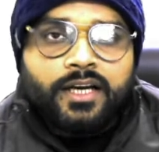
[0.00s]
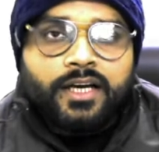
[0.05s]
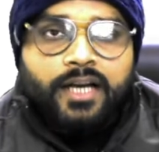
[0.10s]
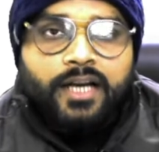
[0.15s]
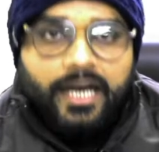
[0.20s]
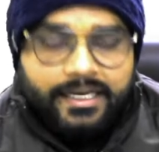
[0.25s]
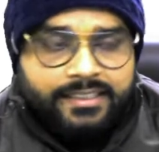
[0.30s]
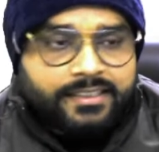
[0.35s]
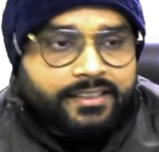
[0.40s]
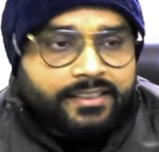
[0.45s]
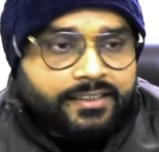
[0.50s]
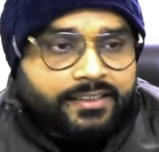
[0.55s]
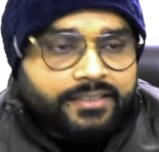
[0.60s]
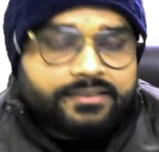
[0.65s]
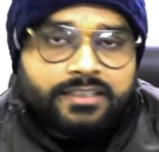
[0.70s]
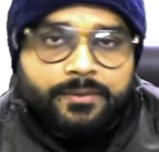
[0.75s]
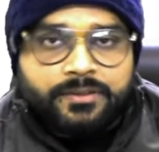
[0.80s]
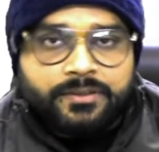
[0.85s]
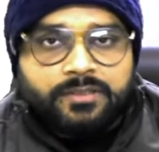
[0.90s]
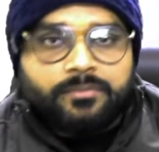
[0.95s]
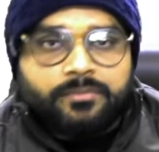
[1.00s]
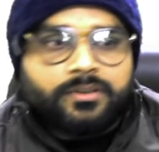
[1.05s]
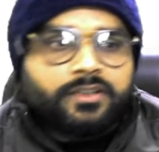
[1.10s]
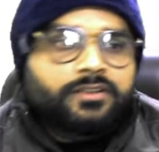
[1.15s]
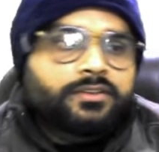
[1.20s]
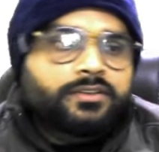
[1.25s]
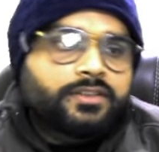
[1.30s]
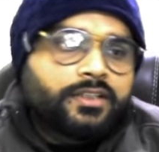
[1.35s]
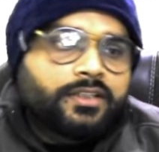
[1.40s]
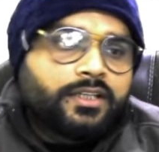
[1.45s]
आइए देखते हैं सिलेबस आपका
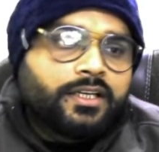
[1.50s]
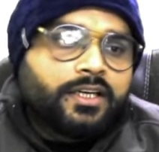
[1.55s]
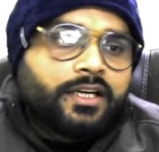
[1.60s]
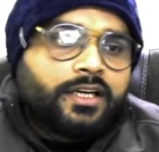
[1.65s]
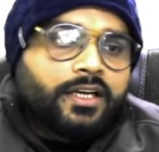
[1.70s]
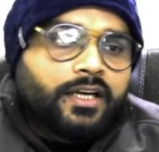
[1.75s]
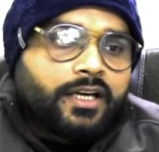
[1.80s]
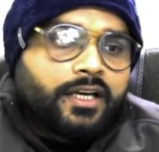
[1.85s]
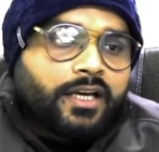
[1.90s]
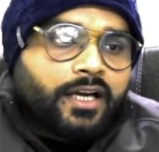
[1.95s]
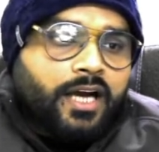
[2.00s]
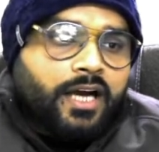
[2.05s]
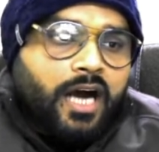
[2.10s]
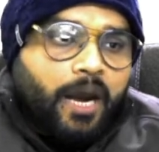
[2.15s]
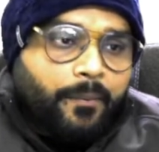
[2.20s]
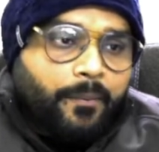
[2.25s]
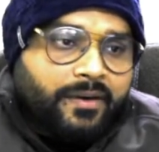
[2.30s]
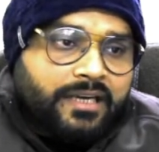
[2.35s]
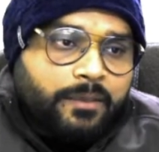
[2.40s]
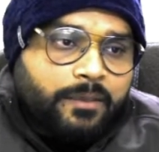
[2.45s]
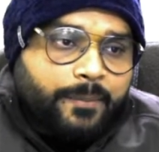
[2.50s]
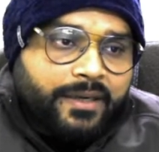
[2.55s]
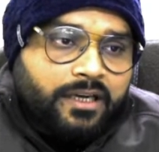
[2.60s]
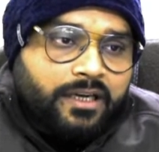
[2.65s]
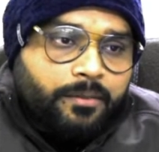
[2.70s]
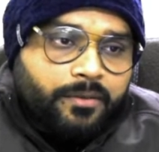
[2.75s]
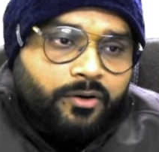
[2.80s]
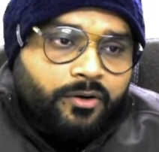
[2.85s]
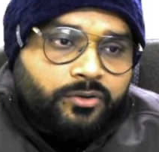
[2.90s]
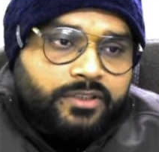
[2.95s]
आपका यहाँ पहला
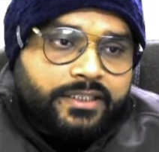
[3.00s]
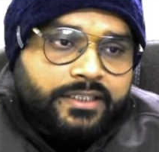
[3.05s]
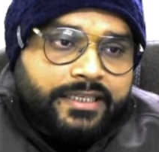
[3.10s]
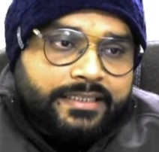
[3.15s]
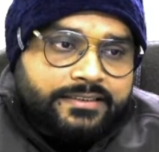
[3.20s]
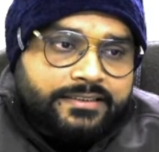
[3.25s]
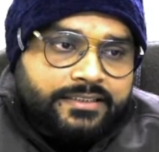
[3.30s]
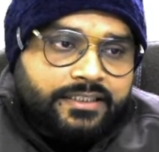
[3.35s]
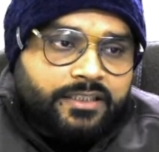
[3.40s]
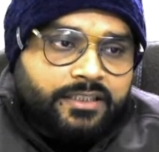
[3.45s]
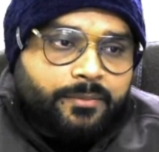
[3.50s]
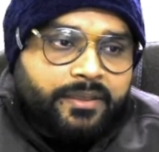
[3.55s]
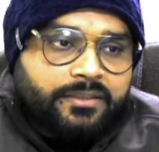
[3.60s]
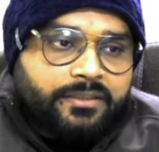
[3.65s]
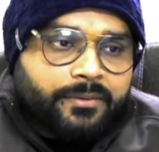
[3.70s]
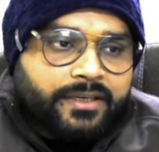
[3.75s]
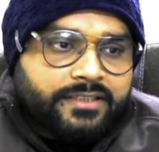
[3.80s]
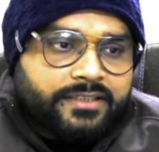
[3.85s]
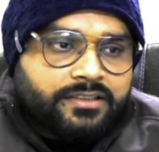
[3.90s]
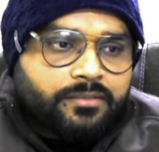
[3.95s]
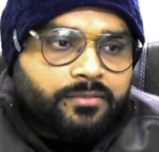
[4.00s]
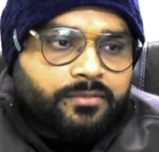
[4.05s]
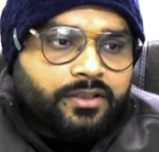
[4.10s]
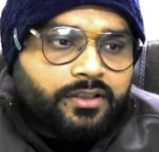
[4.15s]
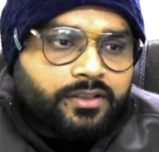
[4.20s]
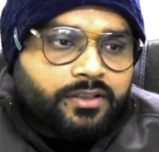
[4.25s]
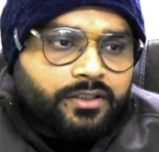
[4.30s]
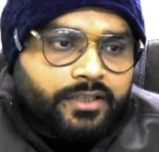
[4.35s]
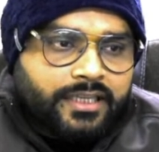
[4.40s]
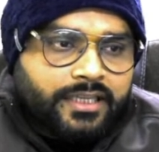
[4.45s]
आपका होता है इंजीनियरिंग मैथमेटिक्स आपका
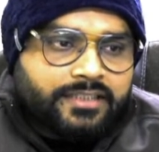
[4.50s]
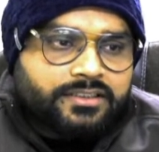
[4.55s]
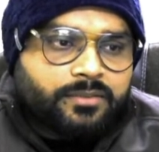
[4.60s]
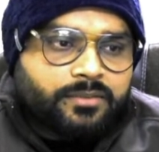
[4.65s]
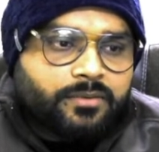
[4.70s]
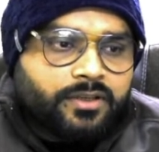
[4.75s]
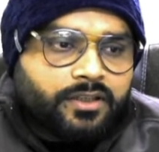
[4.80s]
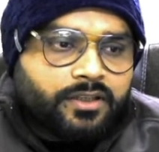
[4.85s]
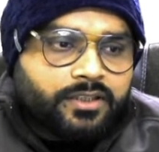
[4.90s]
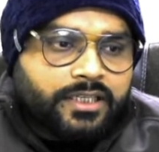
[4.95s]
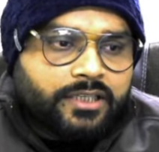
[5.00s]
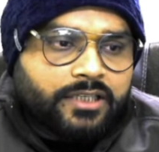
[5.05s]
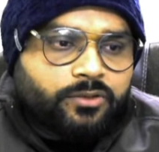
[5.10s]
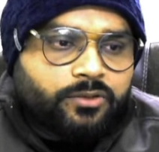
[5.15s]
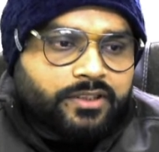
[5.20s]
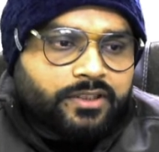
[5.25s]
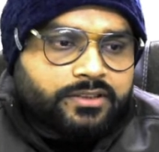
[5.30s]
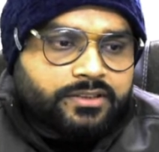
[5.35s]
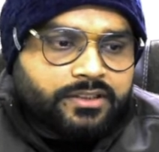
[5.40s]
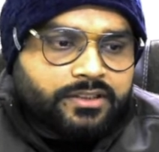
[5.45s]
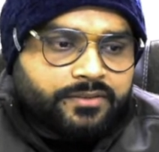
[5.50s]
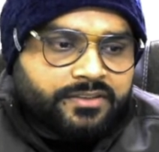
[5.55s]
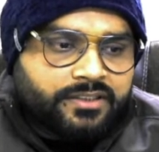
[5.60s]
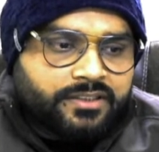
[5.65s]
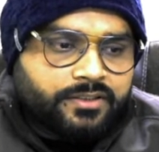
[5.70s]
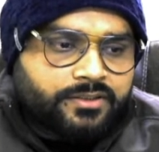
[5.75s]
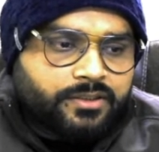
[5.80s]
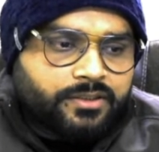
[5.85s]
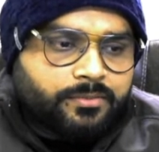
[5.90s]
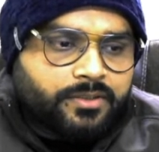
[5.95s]
एल्जेब्रा कैलकुलस
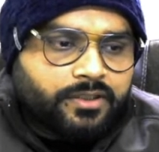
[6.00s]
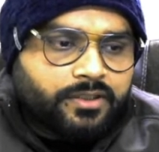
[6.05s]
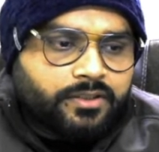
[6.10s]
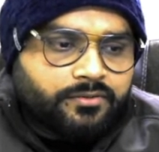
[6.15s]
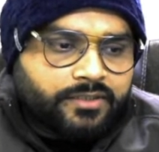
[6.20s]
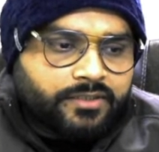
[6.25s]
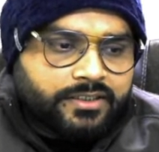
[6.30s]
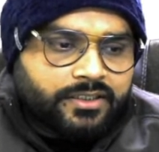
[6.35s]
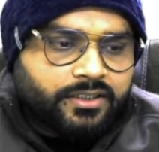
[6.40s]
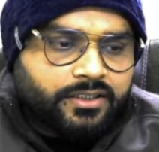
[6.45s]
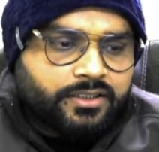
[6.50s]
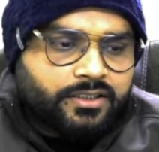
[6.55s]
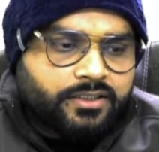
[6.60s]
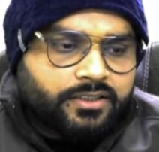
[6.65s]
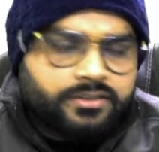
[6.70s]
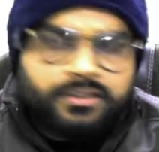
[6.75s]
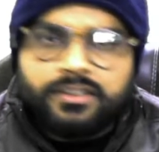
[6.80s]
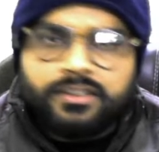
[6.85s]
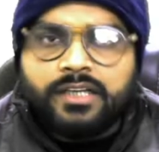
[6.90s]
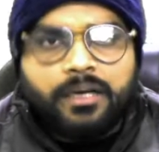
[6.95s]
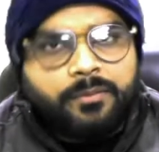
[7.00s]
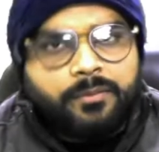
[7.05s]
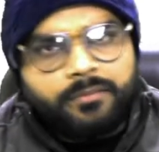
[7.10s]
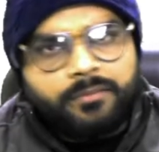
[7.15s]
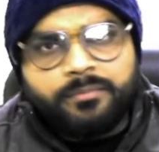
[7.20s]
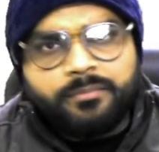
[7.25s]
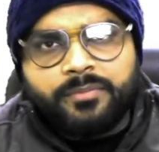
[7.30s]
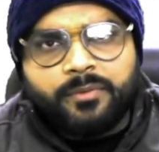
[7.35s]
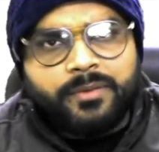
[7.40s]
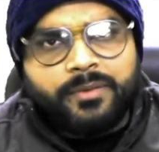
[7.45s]
डिफिकल्स आपका वेक्टर कैलकुलस आपका
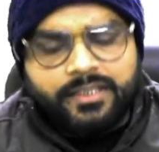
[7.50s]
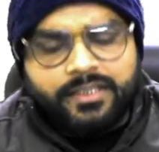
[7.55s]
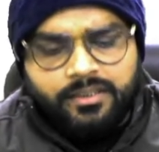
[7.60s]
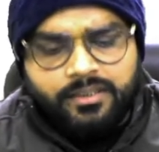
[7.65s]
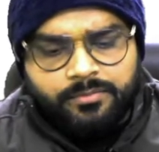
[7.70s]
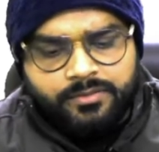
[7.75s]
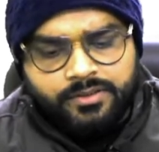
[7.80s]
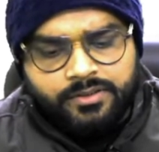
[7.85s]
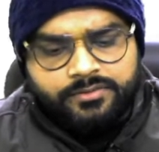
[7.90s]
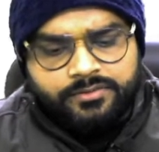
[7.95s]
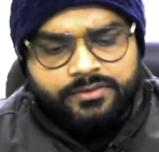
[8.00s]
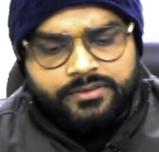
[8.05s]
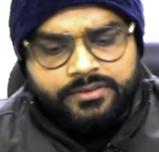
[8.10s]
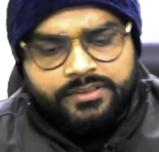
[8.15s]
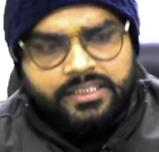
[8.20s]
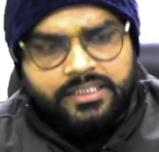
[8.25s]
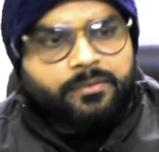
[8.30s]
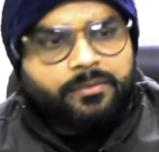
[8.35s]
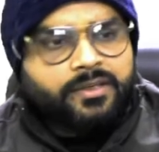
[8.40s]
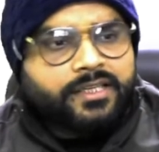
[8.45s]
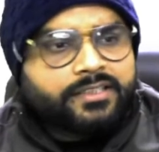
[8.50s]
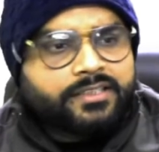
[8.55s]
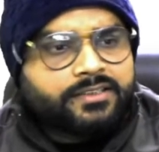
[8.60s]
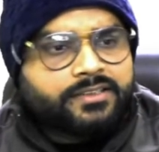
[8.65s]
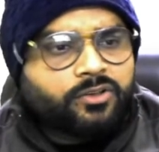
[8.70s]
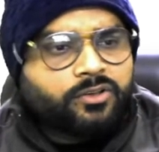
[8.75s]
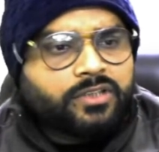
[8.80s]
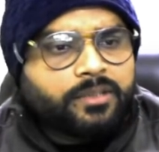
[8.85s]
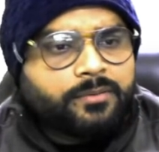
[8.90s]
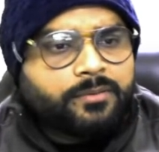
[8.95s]
प्रोबेबिलिटी आपका देन आपका नेक्स्ट क्या
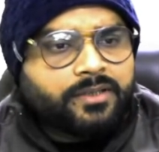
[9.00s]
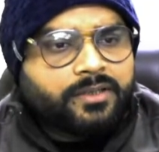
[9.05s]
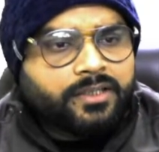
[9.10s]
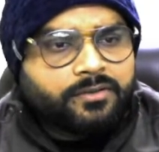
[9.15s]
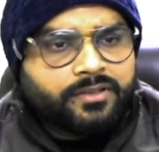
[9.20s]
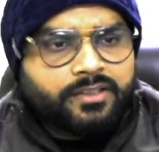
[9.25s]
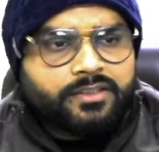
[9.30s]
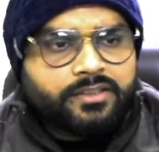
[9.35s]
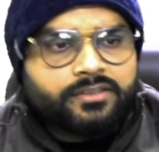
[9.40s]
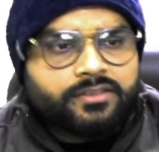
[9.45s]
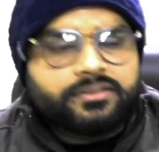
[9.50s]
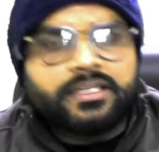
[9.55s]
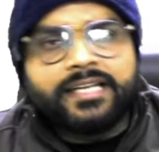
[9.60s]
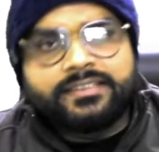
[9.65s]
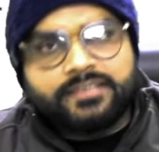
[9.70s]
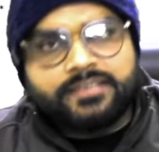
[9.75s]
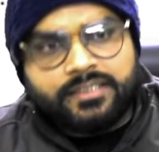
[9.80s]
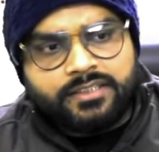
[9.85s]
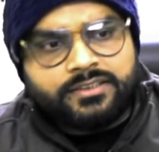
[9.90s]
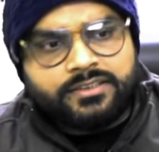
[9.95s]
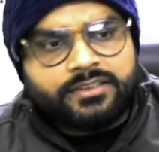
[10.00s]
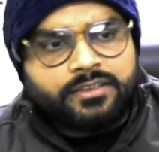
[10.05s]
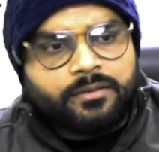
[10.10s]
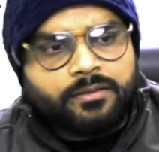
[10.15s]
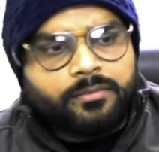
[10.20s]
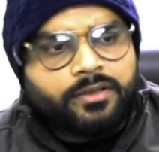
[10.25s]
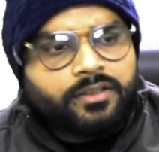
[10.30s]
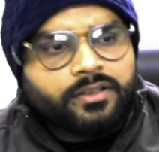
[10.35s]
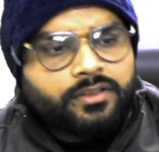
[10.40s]
होता है आपका नेटवर्क एंड सिग्नल सिस्टम आपका